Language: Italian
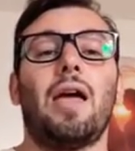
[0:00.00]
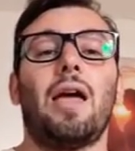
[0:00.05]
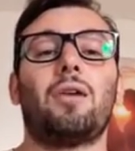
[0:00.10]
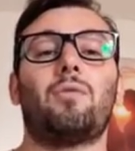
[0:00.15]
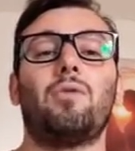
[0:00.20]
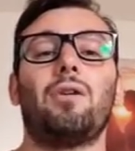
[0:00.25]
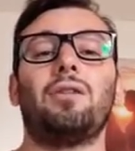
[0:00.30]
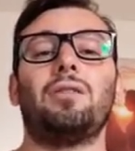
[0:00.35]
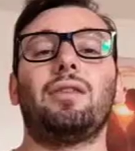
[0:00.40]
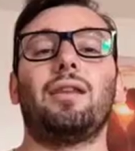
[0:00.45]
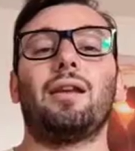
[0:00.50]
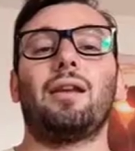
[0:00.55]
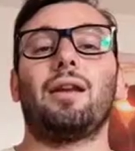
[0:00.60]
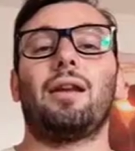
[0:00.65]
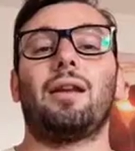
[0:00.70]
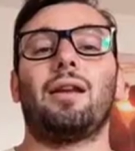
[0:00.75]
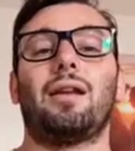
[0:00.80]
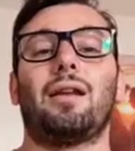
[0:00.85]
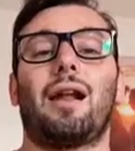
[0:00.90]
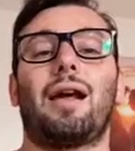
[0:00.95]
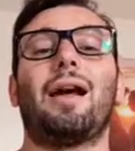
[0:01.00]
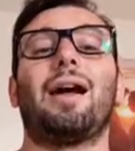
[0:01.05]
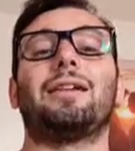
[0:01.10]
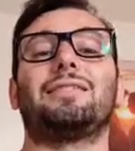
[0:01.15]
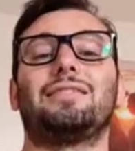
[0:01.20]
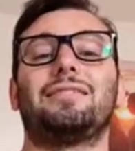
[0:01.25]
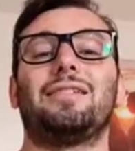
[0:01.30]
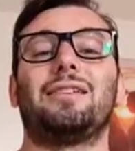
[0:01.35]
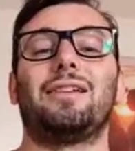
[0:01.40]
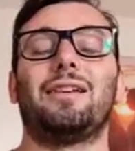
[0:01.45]
E quindi
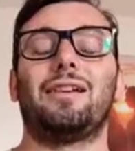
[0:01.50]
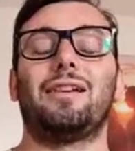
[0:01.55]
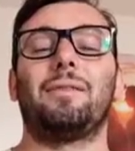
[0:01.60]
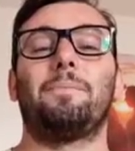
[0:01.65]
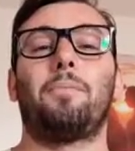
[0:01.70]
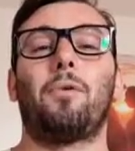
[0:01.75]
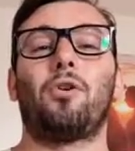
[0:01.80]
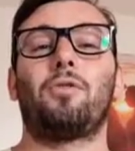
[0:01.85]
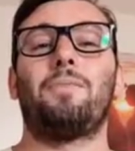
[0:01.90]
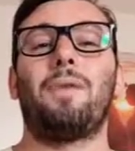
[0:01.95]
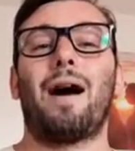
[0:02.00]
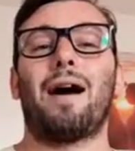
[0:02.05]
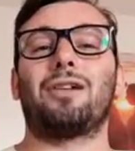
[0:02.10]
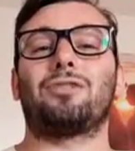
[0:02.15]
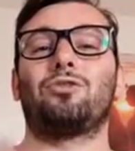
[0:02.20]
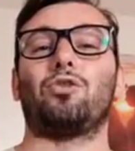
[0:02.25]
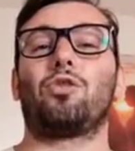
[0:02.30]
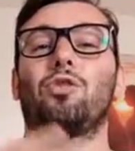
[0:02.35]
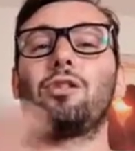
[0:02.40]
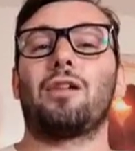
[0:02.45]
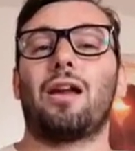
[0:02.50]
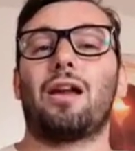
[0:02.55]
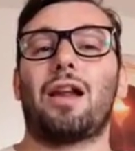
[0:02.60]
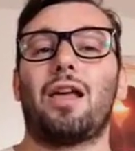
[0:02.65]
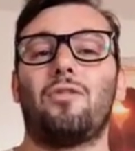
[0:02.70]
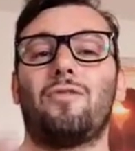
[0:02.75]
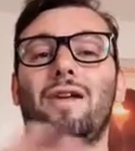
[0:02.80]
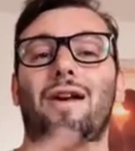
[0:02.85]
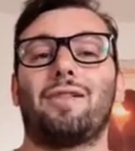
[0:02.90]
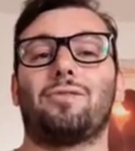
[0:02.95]
ragazzi, Pogba torna alla
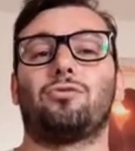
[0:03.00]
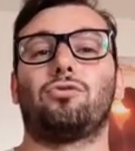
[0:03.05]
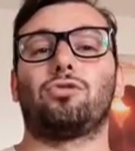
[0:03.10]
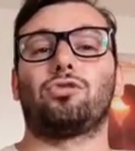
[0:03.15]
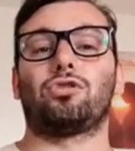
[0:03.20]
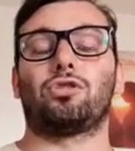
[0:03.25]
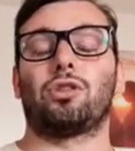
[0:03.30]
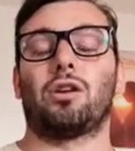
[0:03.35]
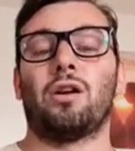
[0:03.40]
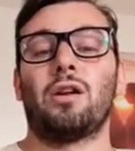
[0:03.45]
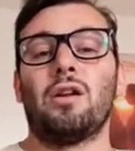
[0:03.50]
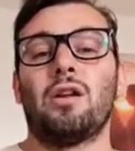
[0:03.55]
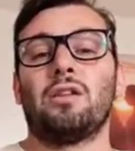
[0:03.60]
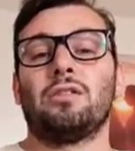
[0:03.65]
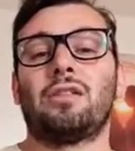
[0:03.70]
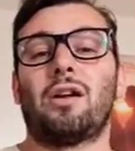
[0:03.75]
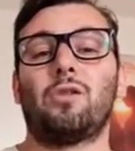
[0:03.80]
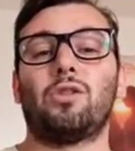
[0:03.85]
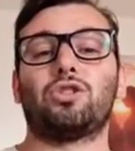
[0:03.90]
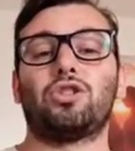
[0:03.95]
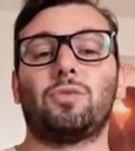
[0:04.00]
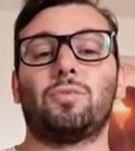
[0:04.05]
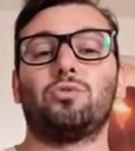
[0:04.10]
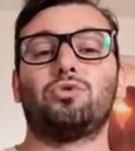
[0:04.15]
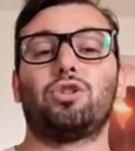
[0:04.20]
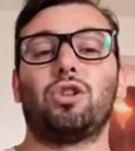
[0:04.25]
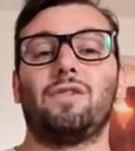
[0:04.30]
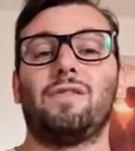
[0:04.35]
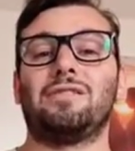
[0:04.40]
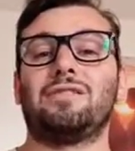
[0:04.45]
Juventus da questo
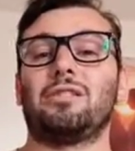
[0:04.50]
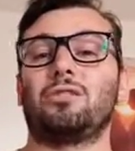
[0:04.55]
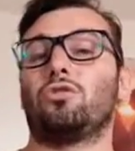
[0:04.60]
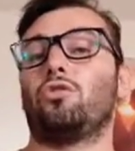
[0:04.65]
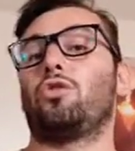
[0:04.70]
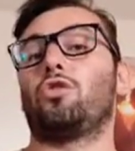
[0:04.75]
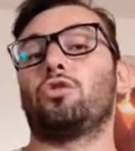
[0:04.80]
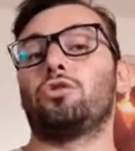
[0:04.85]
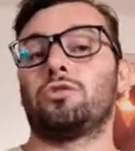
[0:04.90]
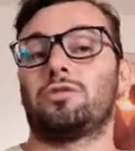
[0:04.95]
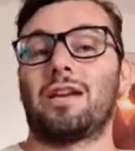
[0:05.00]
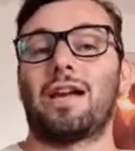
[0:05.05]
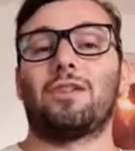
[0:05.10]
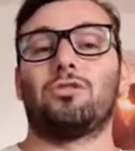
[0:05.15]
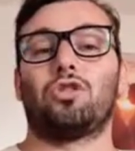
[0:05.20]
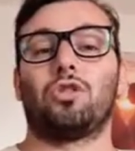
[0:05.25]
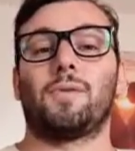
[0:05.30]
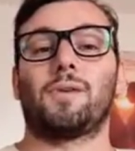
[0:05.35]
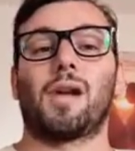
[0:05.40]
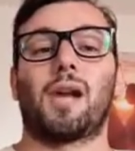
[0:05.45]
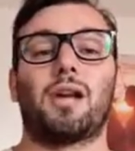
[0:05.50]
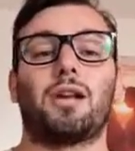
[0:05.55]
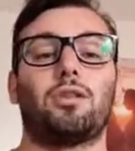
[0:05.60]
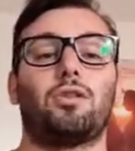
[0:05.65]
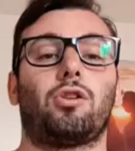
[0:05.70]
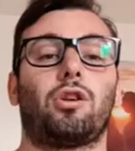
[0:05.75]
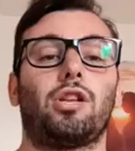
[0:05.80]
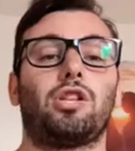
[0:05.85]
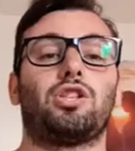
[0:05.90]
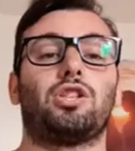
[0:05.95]
punto di vista sono contento perché
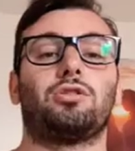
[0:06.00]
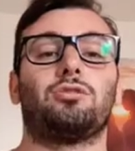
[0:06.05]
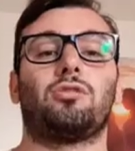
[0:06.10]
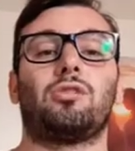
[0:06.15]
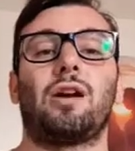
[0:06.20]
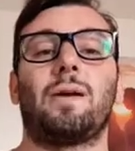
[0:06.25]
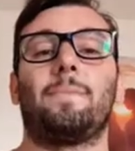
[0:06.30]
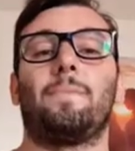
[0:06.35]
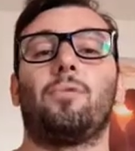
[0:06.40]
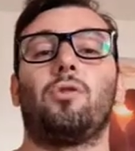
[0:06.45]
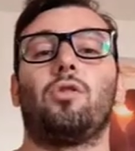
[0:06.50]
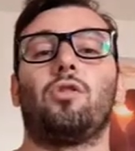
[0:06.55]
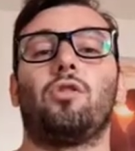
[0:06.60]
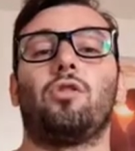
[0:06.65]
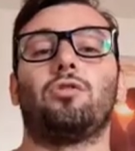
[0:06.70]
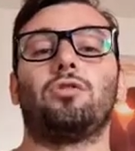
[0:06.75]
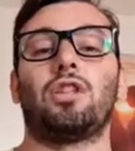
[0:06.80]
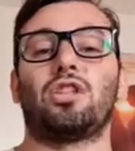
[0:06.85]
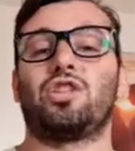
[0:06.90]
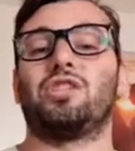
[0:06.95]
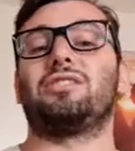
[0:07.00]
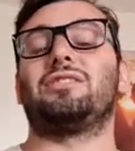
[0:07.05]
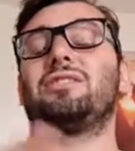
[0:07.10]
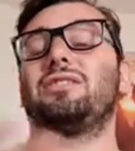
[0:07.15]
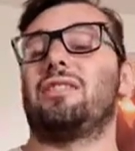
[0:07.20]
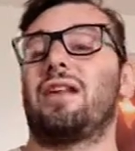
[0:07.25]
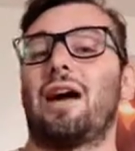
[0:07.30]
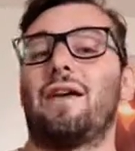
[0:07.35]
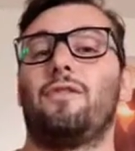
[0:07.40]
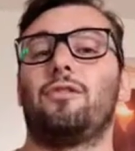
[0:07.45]
credo che il centrocampo
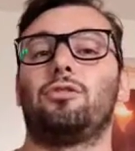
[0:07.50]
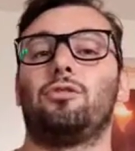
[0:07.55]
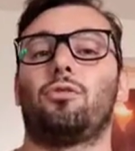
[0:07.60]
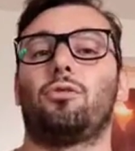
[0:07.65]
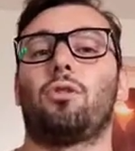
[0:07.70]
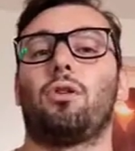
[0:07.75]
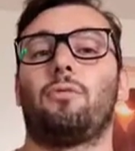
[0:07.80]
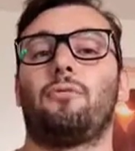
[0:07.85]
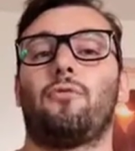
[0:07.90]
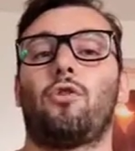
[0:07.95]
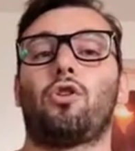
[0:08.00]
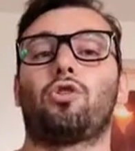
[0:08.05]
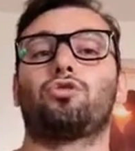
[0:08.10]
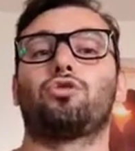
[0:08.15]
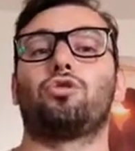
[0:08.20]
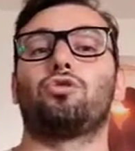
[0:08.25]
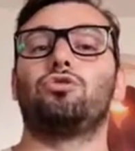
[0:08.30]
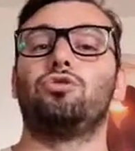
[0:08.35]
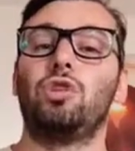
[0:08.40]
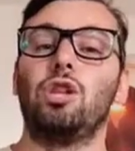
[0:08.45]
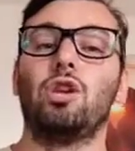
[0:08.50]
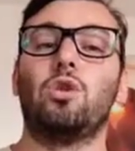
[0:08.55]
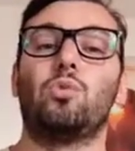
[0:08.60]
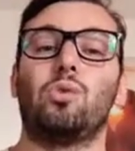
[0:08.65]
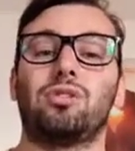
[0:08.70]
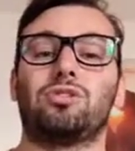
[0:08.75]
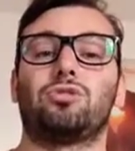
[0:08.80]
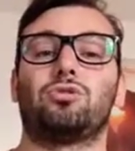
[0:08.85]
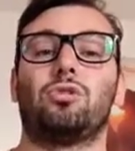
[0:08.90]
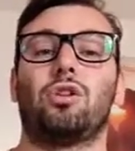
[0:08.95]
necessitava di un rinforzo di
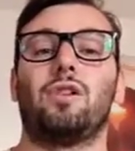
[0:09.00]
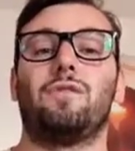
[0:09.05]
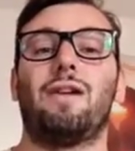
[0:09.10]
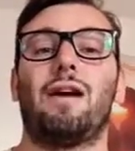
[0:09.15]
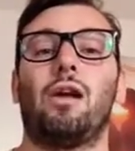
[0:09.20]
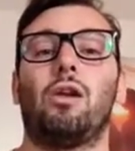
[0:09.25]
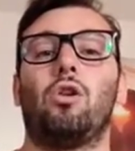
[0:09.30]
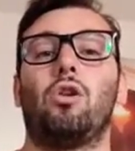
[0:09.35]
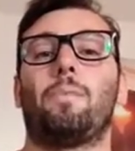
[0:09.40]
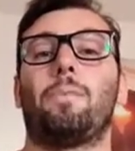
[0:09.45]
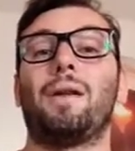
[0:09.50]
questo livello.